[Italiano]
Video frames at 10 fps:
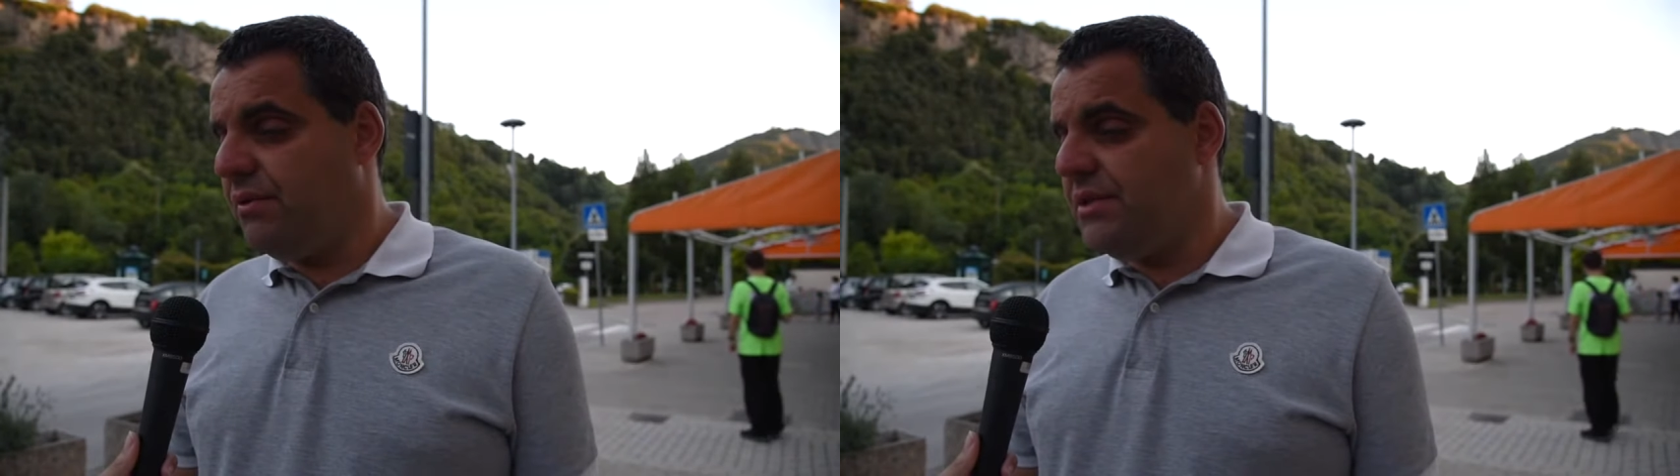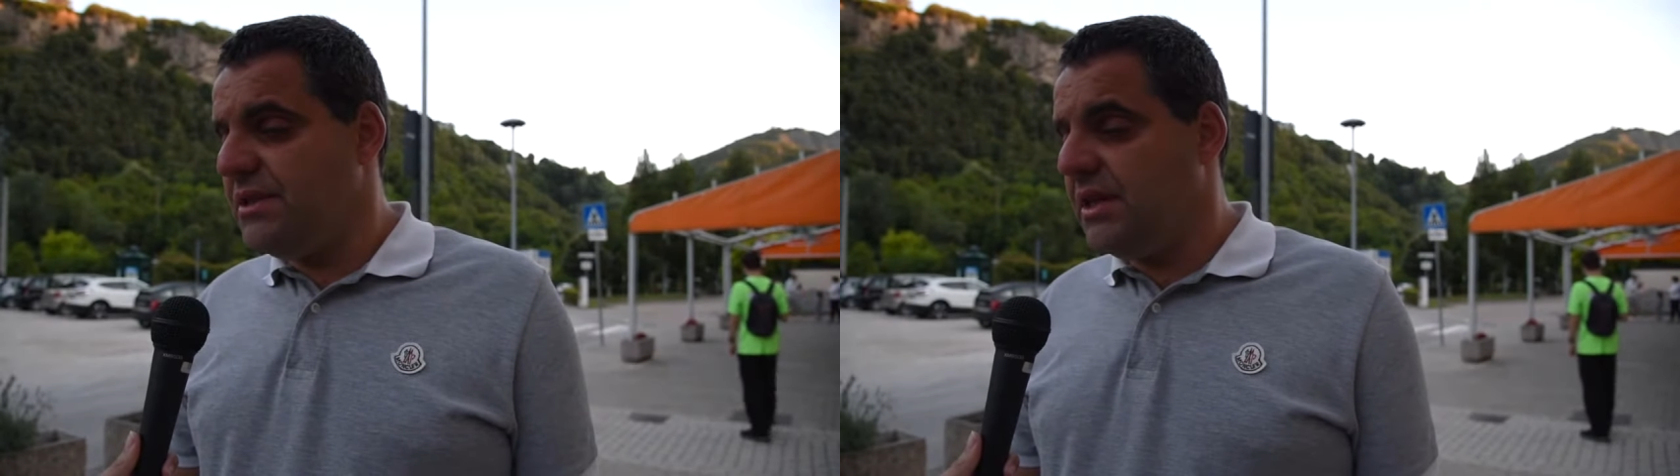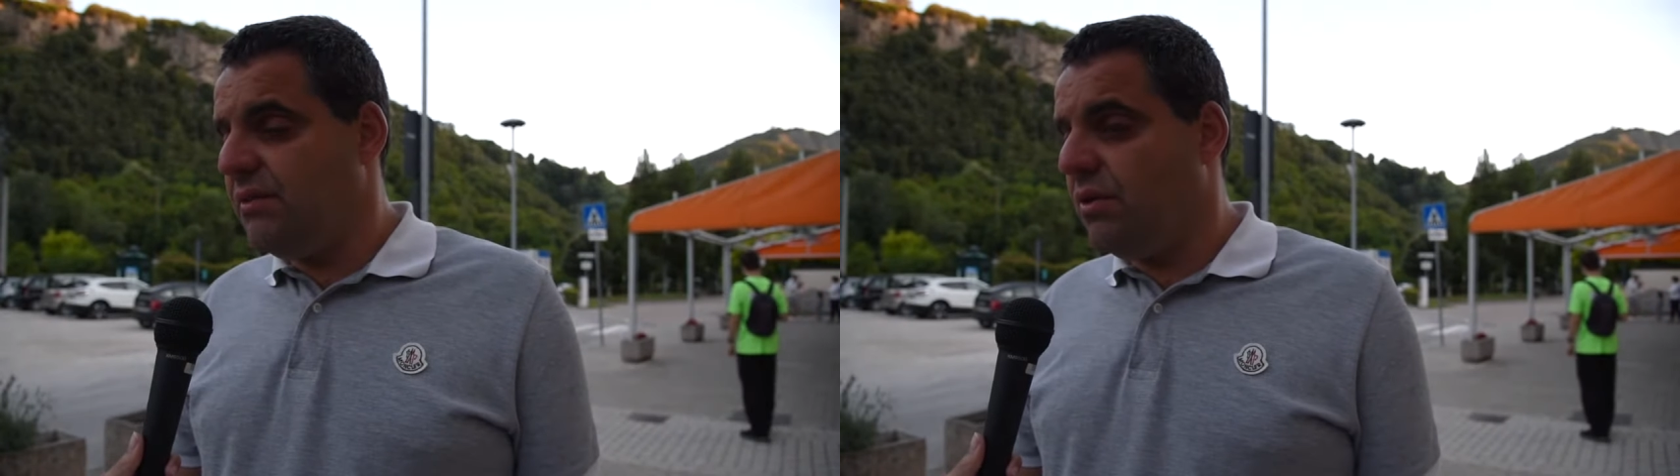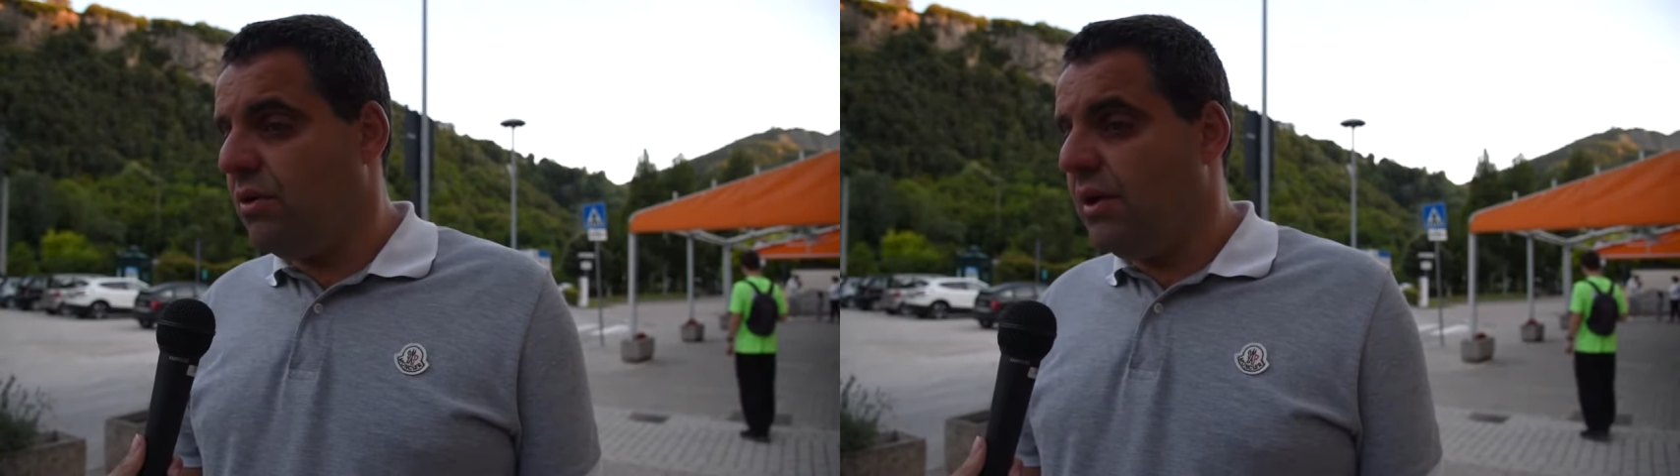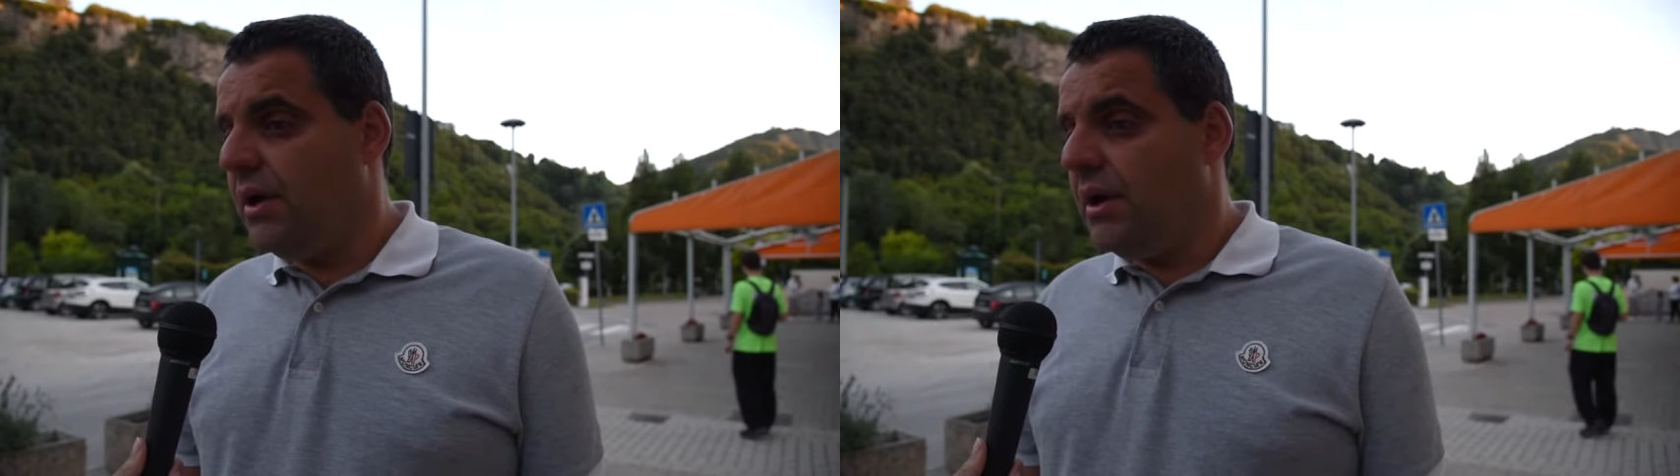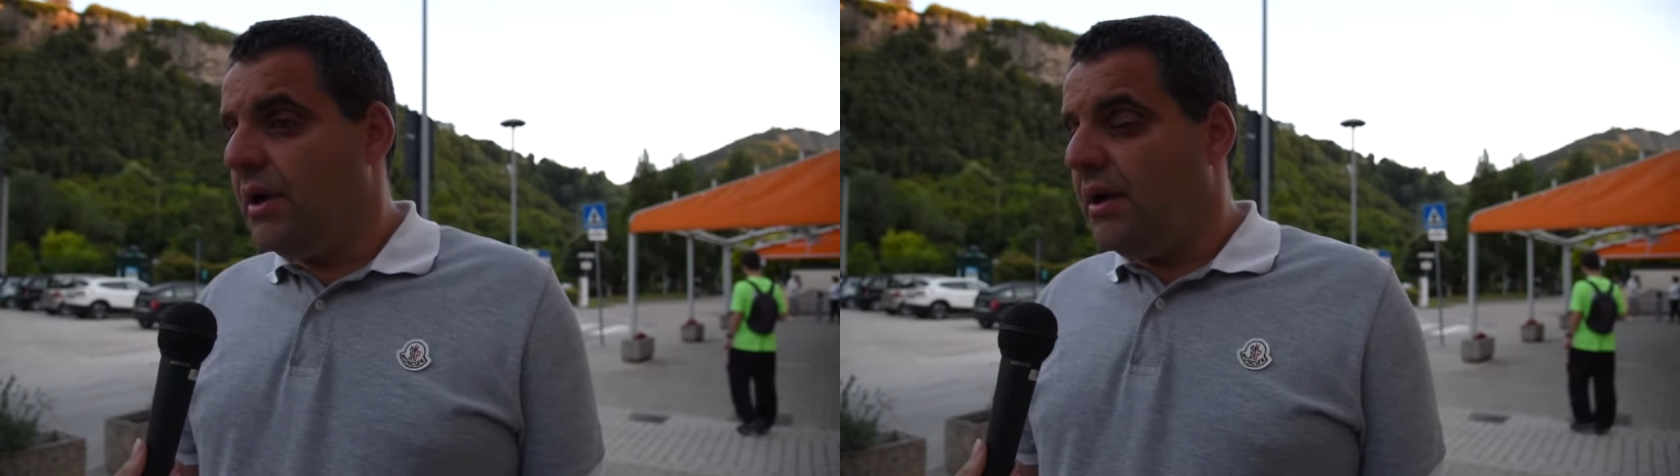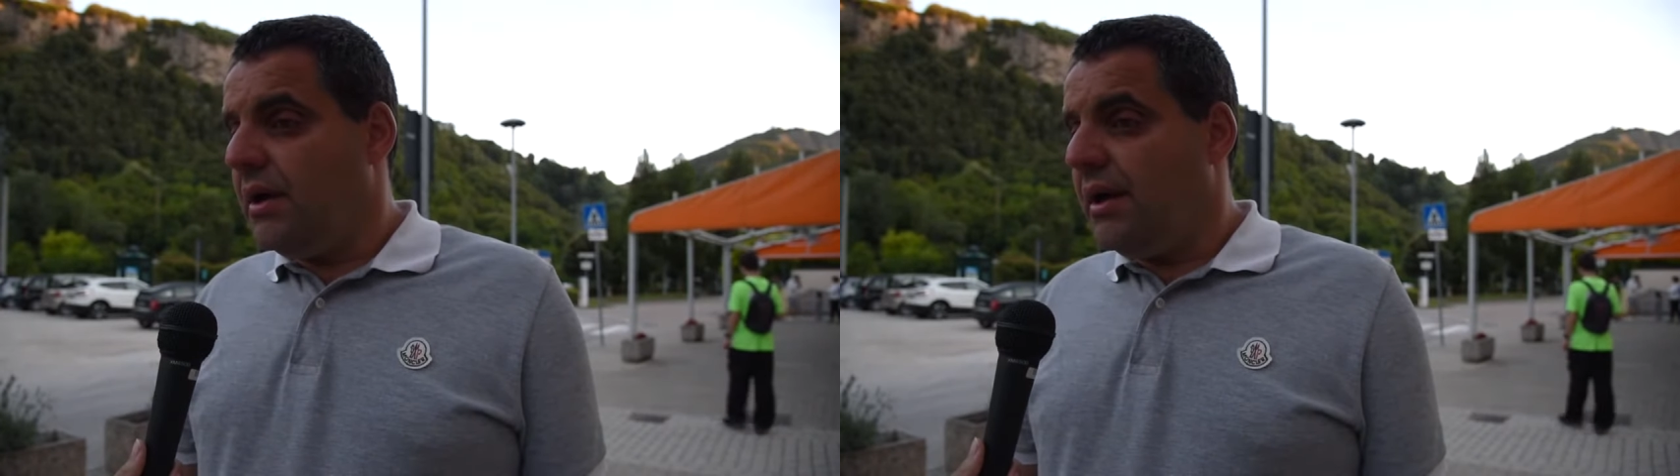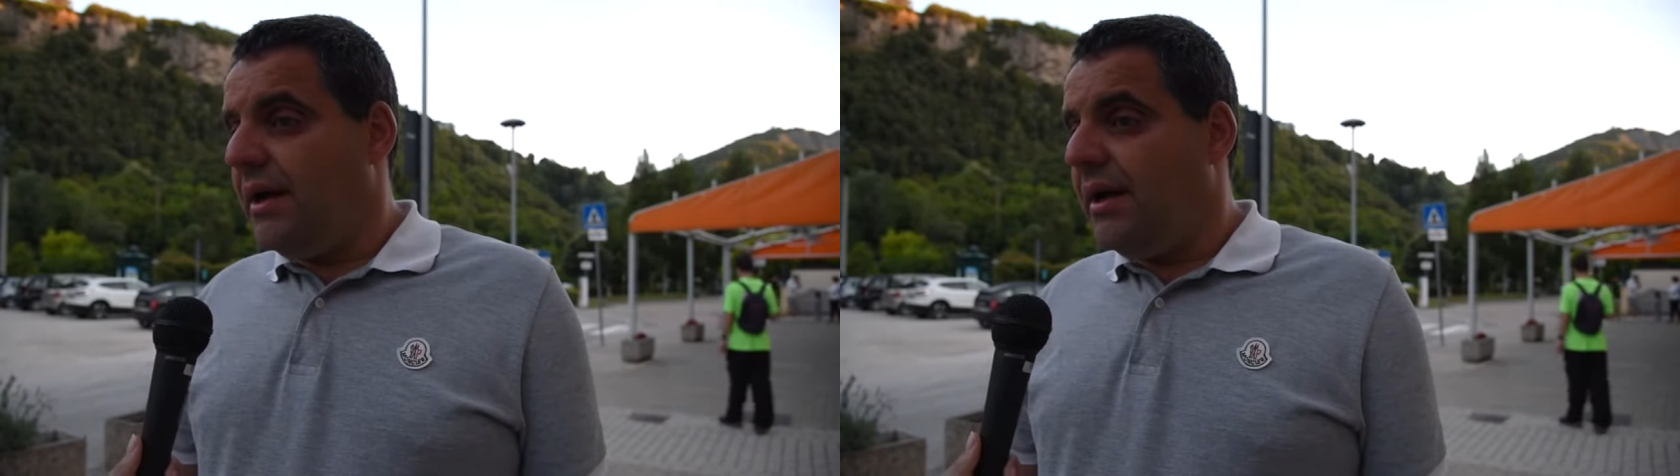visivo
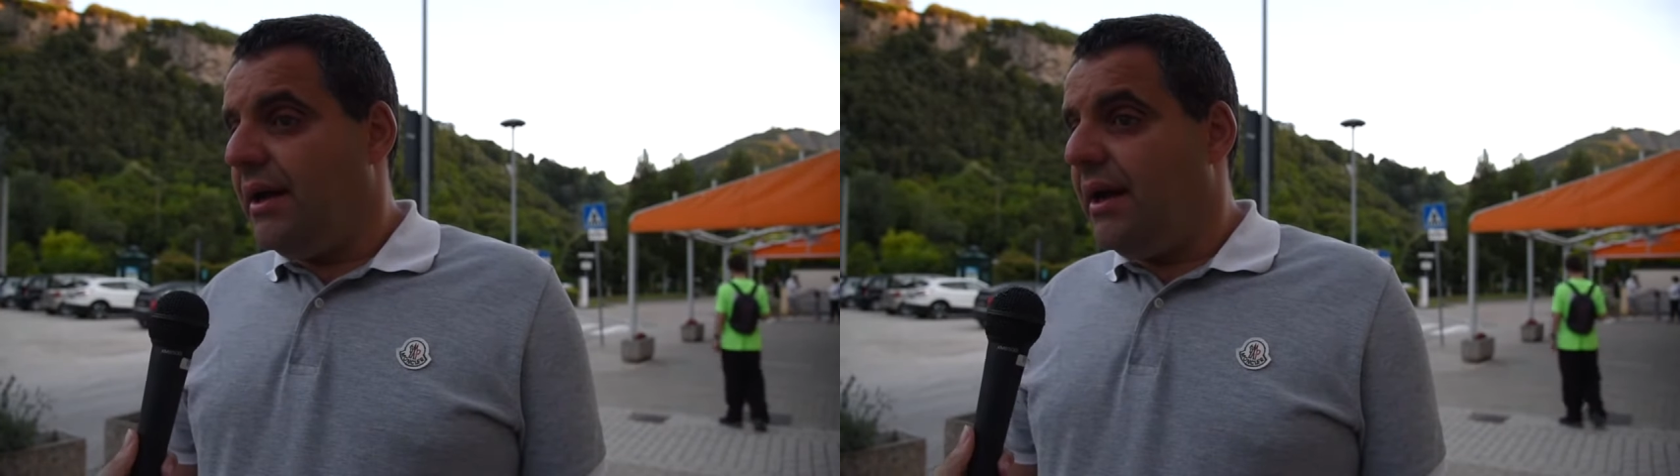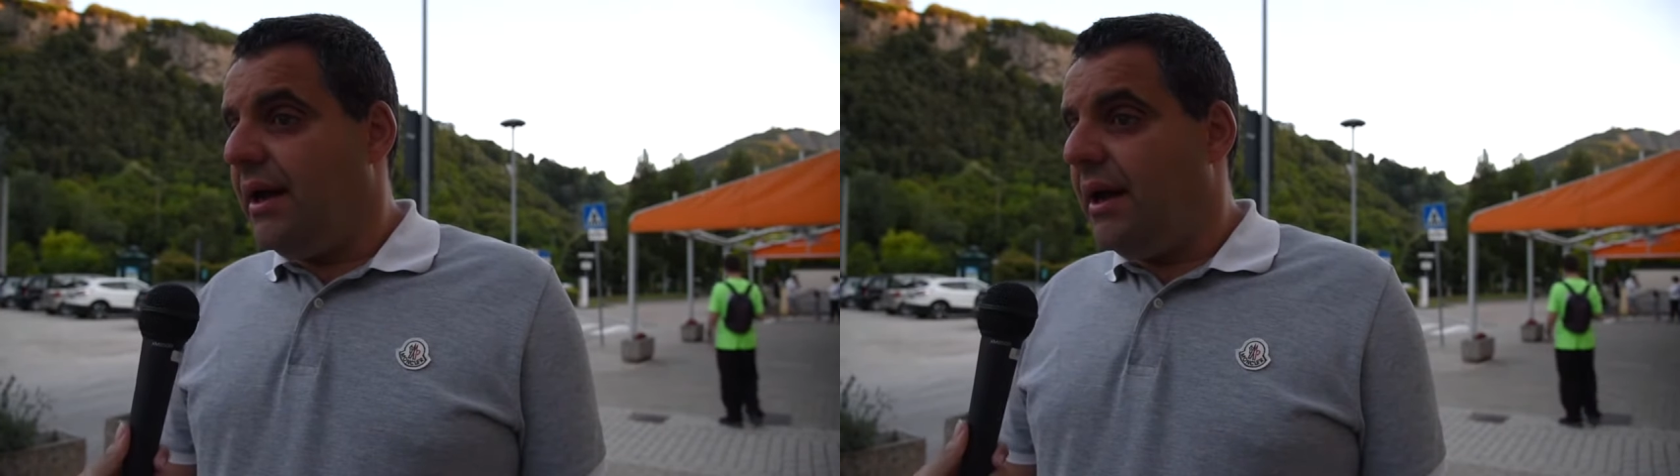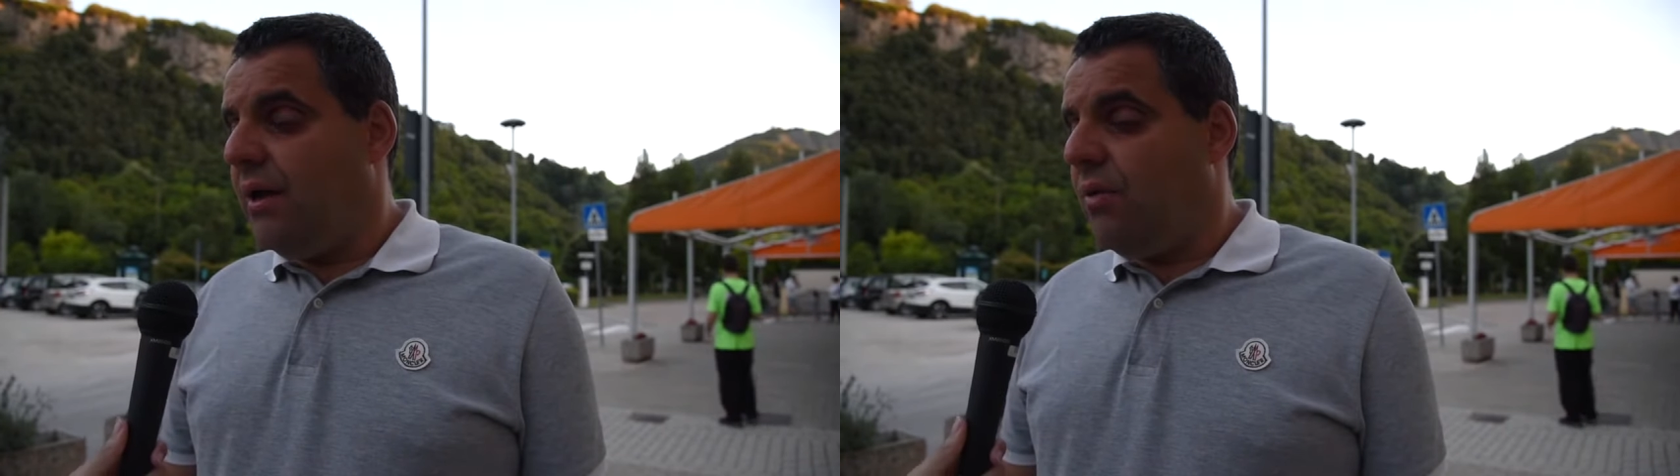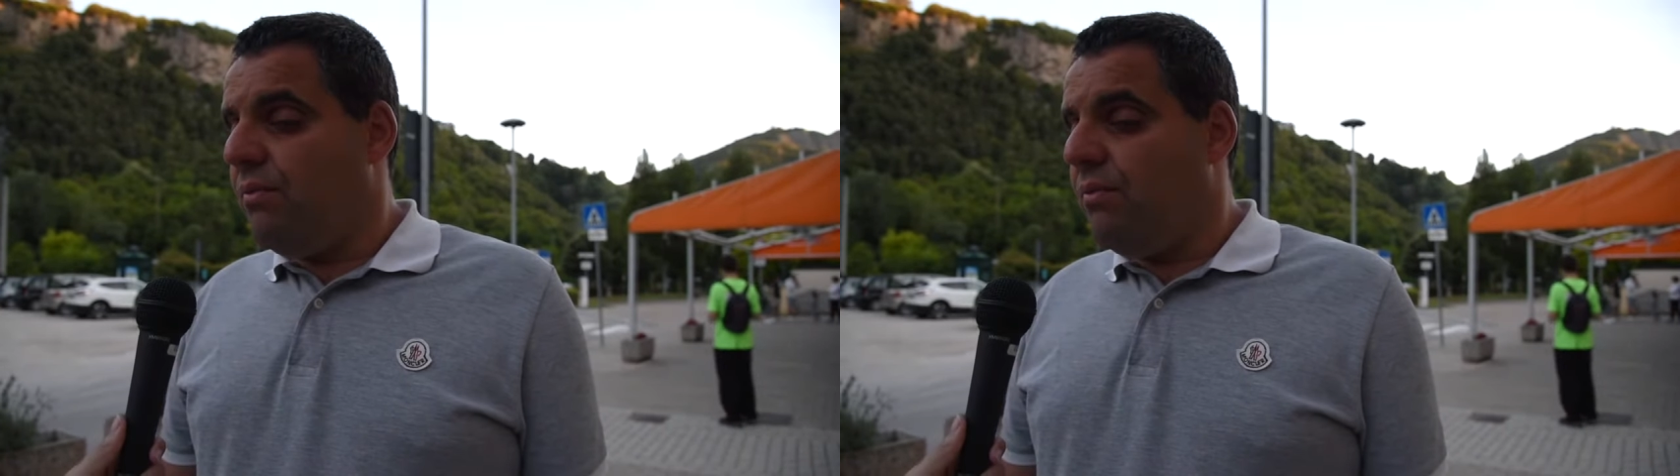eh,